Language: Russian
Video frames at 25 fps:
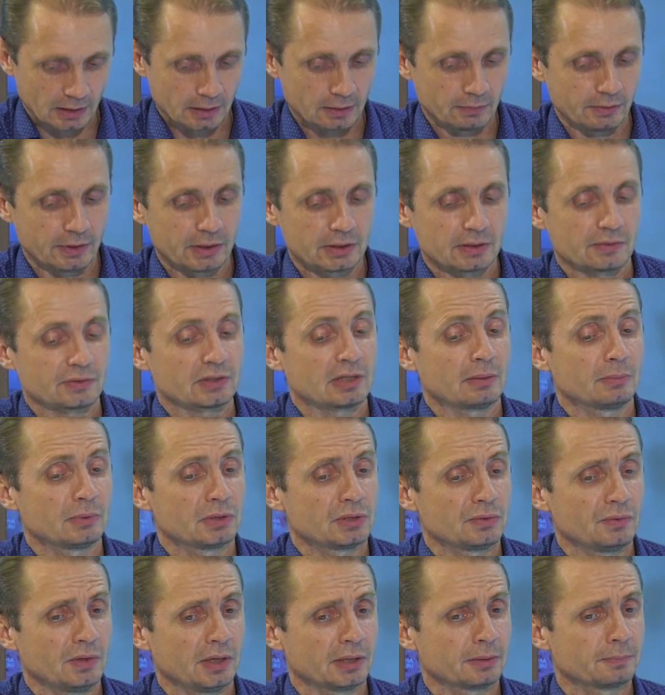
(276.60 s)
как говорится, в самый
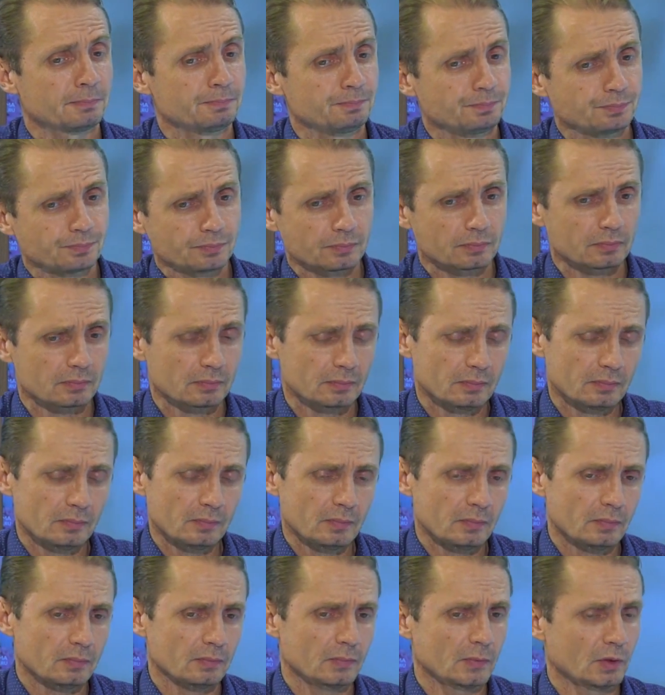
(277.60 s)
цвет.
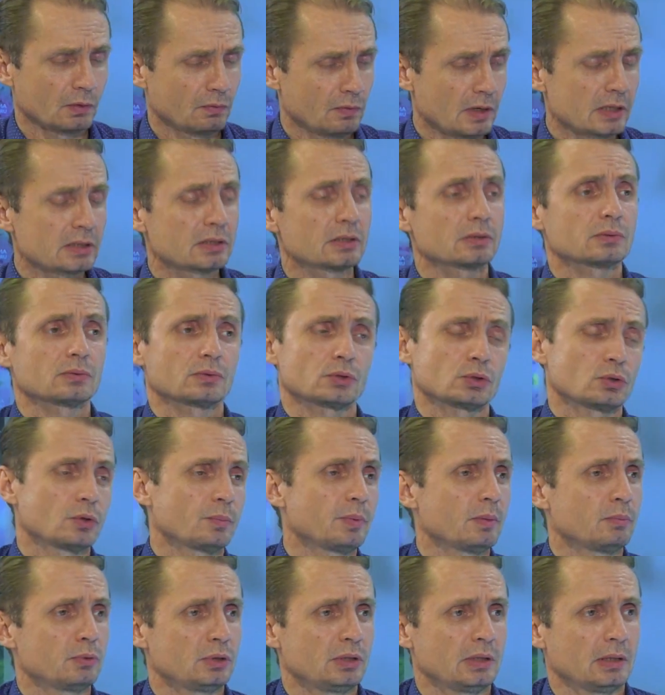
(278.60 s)
Вас что
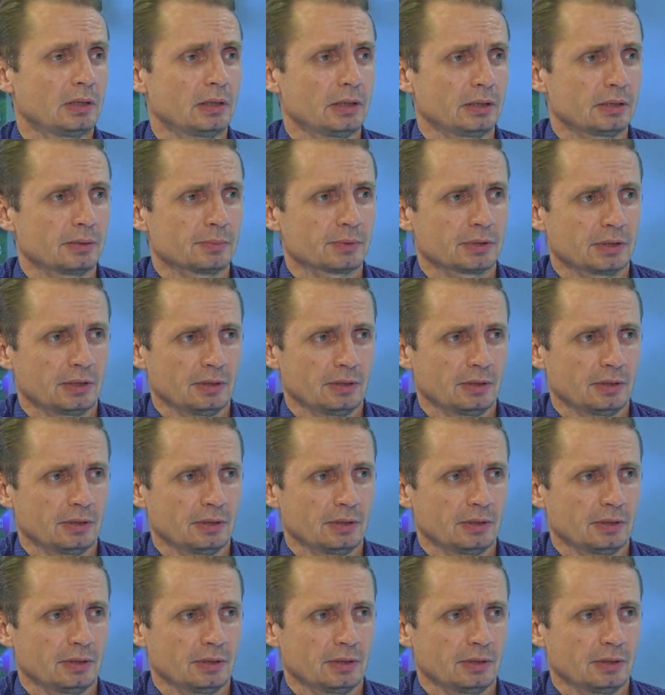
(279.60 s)
побудило этим